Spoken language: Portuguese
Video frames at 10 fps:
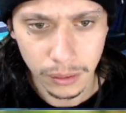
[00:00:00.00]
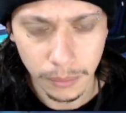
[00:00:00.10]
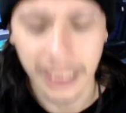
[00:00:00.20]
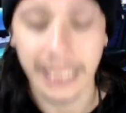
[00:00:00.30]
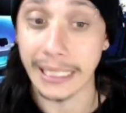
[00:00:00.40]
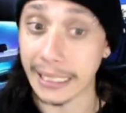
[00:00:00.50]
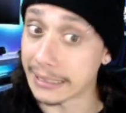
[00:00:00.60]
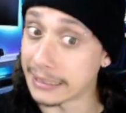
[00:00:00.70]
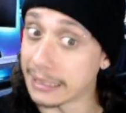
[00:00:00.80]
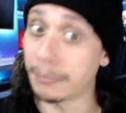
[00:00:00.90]

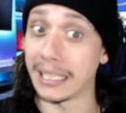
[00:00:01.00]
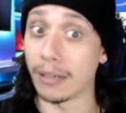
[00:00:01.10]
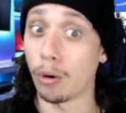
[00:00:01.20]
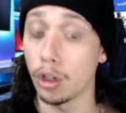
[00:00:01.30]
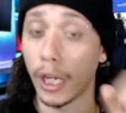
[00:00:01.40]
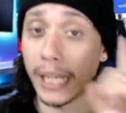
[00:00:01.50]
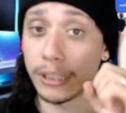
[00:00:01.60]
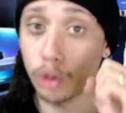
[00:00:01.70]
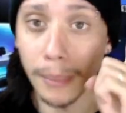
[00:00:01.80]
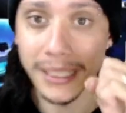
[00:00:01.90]
Beleza, beleza. Ó, é
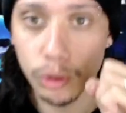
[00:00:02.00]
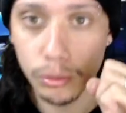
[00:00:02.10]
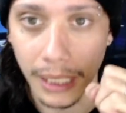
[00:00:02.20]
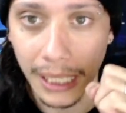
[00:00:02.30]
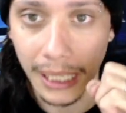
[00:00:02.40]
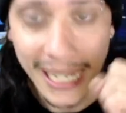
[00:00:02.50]
só mais uma.